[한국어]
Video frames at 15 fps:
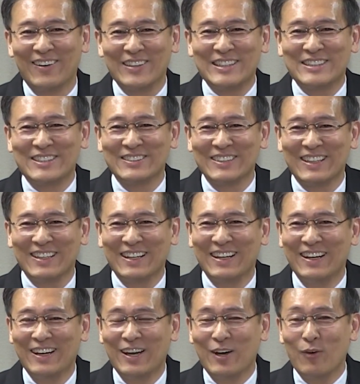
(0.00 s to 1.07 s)
어디서나.
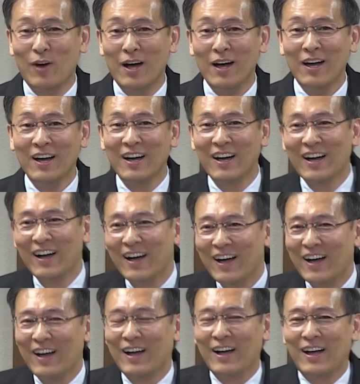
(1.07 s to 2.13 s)
화?
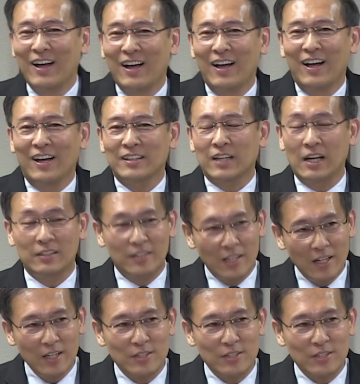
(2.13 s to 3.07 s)
날 때가